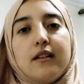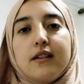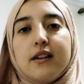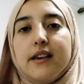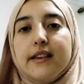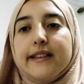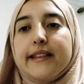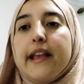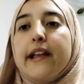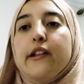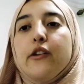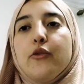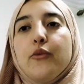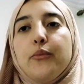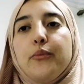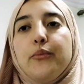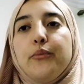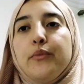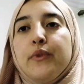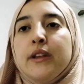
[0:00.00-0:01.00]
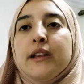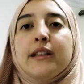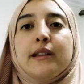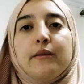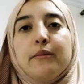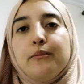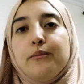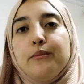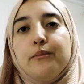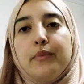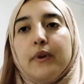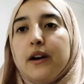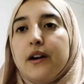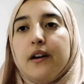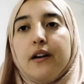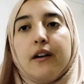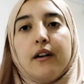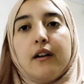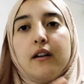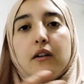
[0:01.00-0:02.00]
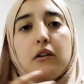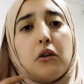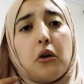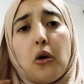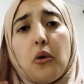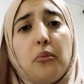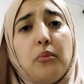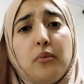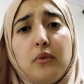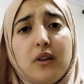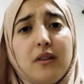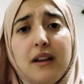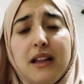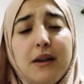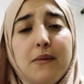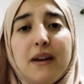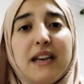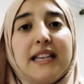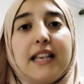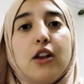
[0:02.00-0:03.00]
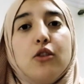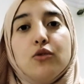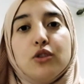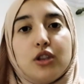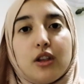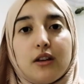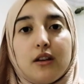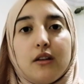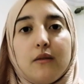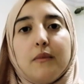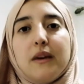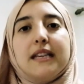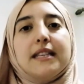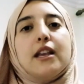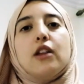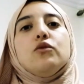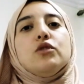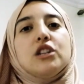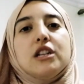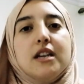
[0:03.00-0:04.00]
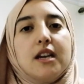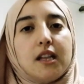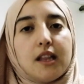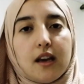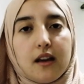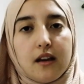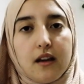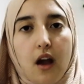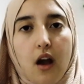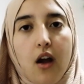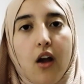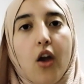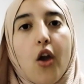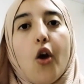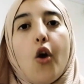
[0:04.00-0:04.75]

كيساليو بنسبه يعني ما كيسالوش ما كيسالوش ليا دغيا